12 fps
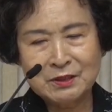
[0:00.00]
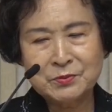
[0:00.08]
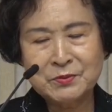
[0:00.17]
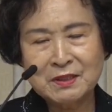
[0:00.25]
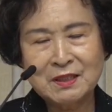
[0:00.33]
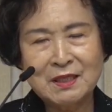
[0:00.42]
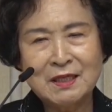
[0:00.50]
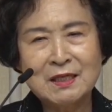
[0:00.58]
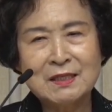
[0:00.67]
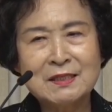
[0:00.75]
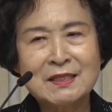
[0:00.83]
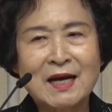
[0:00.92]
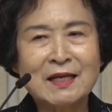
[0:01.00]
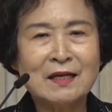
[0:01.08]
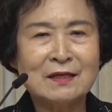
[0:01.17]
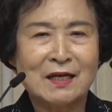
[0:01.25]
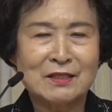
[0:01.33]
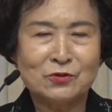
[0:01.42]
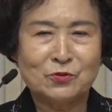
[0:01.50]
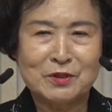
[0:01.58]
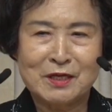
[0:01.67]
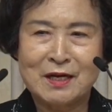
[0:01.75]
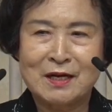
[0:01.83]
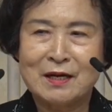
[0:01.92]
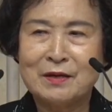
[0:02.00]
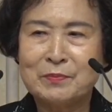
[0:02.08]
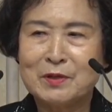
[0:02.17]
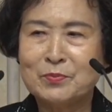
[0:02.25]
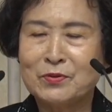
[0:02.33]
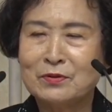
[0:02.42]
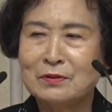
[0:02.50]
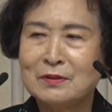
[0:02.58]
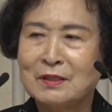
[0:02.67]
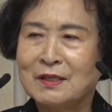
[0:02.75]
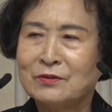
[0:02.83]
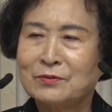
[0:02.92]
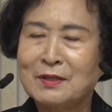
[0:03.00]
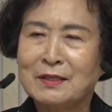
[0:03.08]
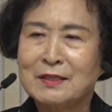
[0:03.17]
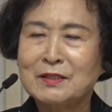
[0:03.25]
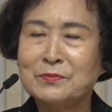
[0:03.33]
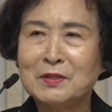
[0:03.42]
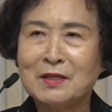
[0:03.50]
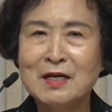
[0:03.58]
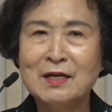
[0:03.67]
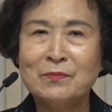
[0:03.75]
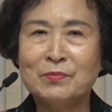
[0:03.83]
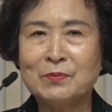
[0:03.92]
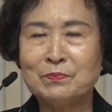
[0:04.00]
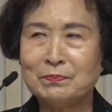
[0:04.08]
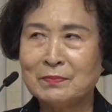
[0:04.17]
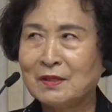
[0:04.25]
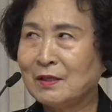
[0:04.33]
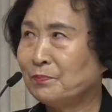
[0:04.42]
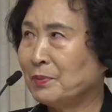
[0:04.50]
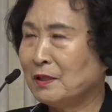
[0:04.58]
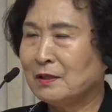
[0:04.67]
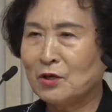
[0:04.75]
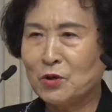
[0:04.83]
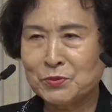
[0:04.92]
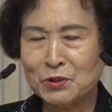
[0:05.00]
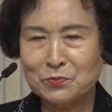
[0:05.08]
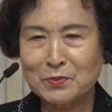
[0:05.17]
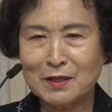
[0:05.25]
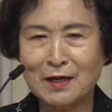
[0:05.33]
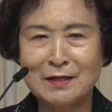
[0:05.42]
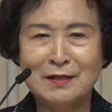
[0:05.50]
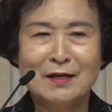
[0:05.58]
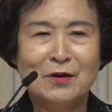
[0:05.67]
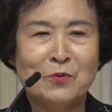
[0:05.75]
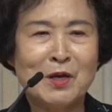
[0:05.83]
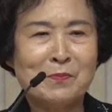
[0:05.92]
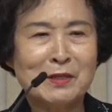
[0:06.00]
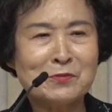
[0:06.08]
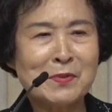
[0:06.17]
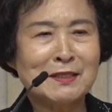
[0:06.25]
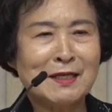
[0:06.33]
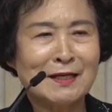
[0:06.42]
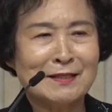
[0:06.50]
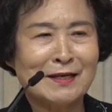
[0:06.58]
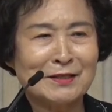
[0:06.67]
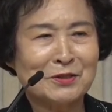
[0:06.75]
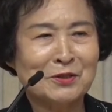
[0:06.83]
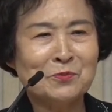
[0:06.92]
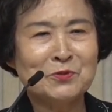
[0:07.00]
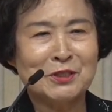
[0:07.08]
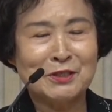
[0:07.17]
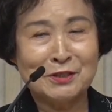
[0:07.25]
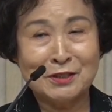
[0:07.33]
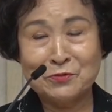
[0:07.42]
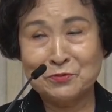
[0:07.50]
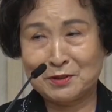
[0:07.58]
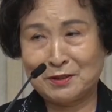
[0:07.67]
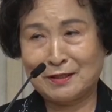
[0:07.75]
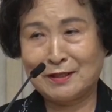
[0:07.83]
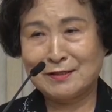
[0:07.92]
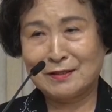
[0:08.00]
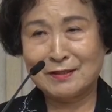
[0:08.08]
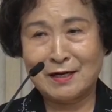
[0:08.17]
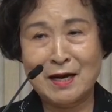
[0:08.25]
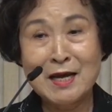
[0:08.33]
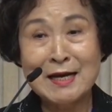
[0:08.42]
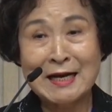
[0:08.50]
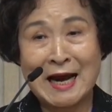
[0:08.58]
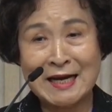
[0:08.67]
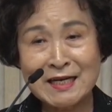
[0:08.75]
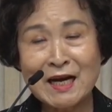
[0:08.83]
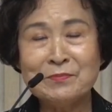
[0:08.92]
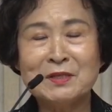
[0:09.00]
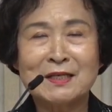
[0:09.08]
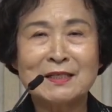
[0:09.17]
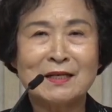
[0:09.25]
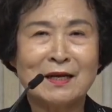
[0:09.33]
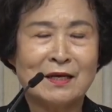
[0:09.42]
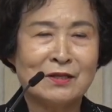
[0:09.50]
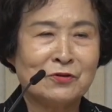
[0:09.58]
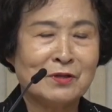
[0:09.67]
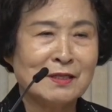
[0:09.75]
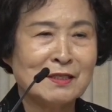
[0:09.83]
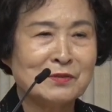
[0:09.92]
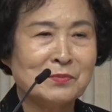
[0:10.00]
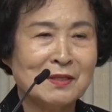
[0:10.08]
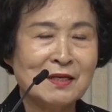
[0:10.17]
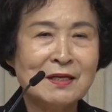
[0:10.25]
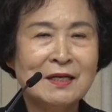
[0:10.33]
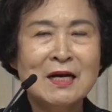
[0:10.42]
적인 사례를 가지고 제가 발표를 하도록 하겠습니다. TP는 없습니다. 왜 마지막 시간이라서 너무 지기 게올 것 같아서 제가 가능하면 짧게 하도록 하겠습니다.